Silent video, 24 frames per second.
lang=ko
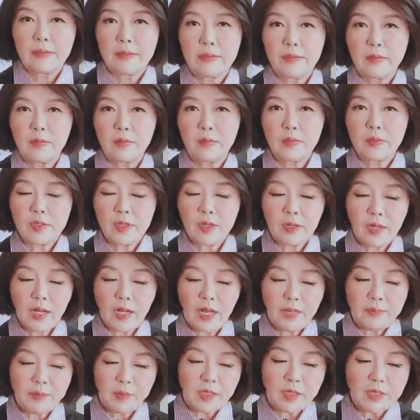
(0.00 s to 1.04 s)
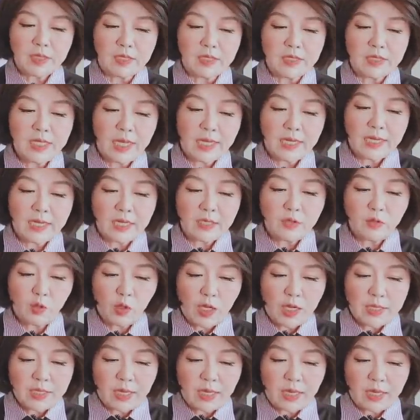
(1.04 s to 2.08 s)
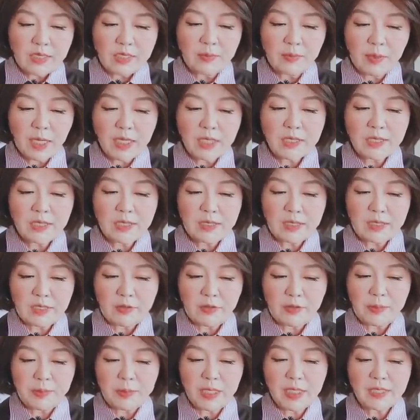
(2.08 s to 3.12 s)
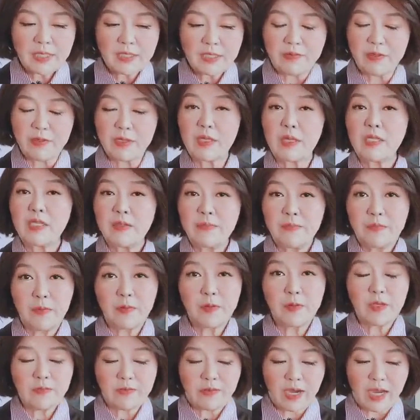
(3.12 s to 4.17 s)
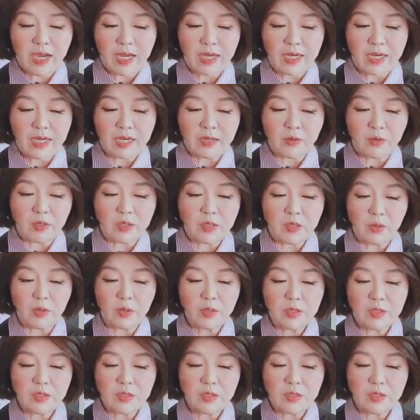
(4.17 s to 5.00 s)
또 그런가 하면 세계 최대 음악 스트리밍 서비스 스포티파이라고 있죠.